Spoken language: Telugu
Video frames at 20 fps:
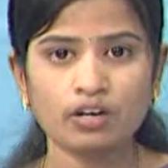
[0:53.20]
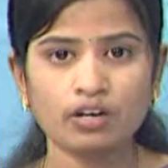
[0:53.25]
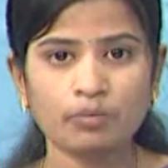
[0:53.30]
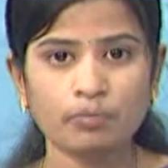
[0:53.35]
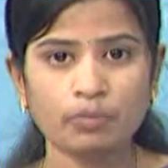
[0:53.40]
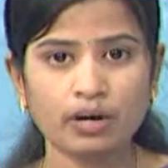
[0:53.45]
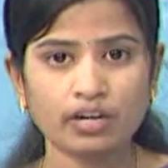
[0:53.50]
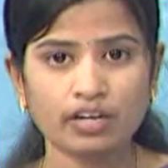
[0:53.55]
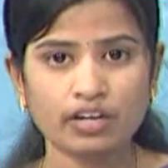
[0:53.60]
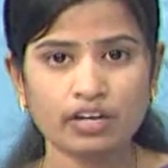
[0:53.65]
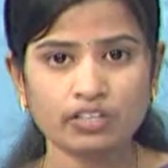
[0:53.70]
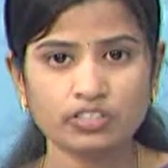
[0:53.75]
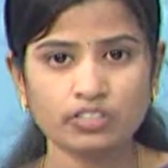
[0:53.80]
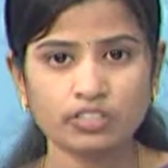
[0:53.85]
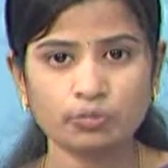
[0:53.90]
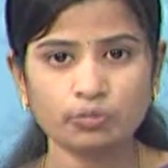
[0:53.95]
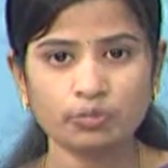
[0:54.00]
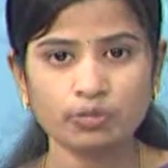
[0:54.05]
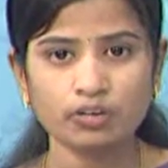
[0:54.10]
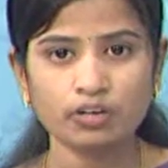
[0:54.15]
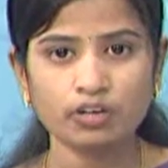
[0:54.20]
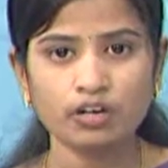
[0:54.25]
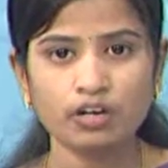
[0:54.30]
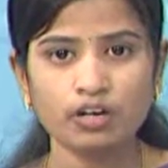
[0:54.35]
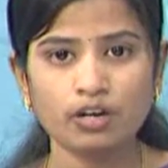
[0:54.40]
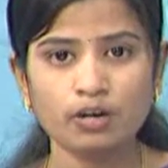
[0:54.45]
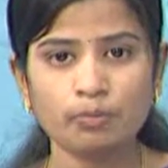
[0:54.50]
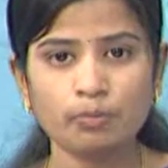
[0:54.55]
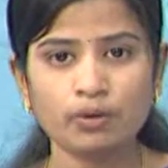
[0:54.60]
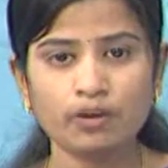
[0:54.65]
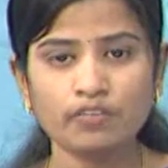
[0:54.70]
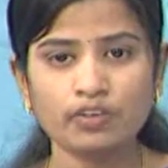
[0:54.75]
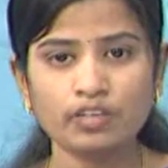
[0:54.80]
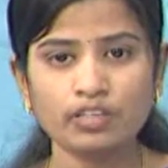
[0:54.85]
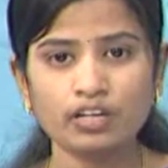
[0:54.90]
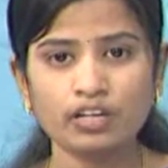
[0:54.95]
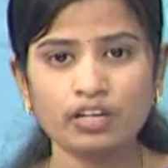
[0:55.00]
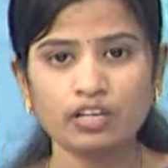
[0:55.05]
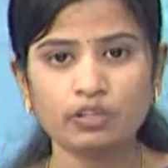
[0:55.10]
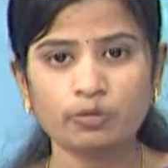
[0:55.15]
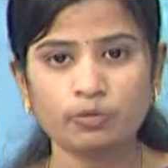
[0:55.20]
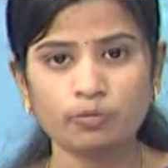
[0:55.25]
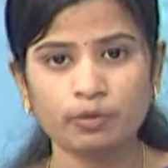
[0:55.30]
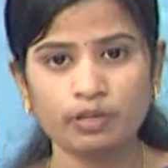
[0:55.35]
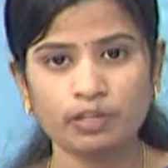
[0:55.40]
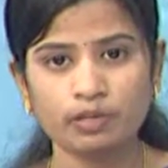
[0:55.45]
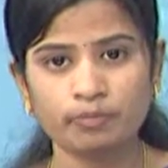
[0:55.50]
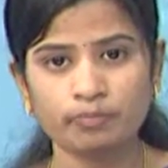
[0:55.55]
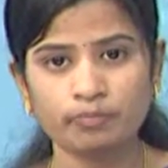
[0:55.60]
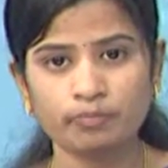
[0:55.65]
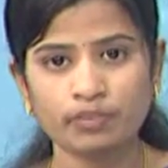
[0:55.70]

పాఠ్యాంశము ప్రవర్తన దృక్పథం